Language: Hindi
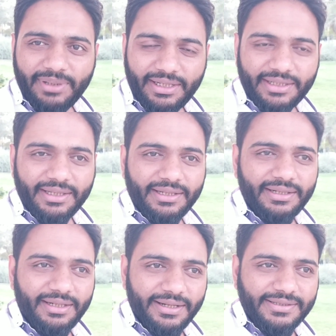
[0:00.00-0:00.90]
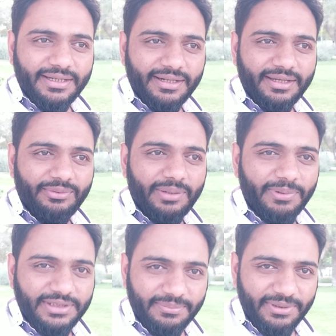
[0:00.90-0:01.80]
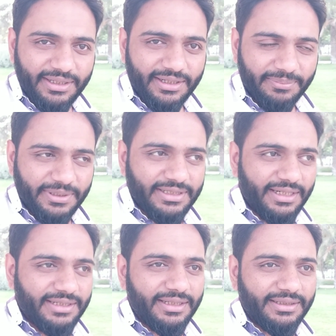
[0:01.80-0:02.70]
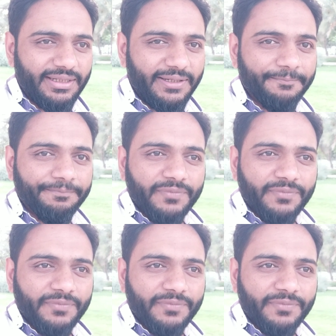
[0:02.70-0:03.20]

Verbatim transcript: बैठ के रिलैक्स करके वापस अपने घर पे चले जाते हैं